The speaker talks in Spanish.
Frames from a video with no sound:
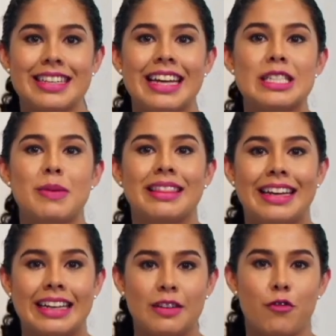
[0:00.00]
Si quieres
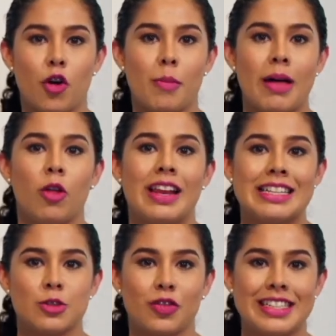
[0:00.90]
mantenerte informado de
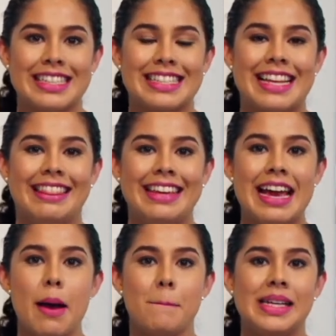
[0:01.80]
las noticias del
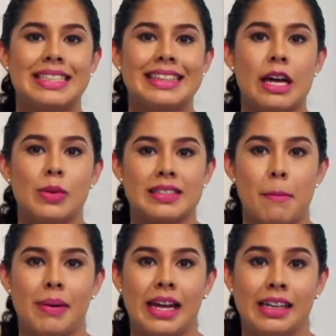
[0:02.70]
día, visita
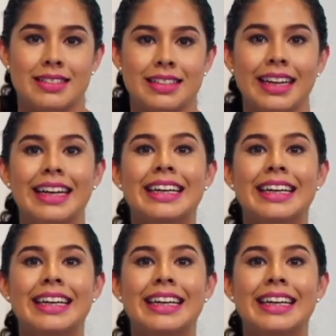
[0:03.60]
nuestra playlist.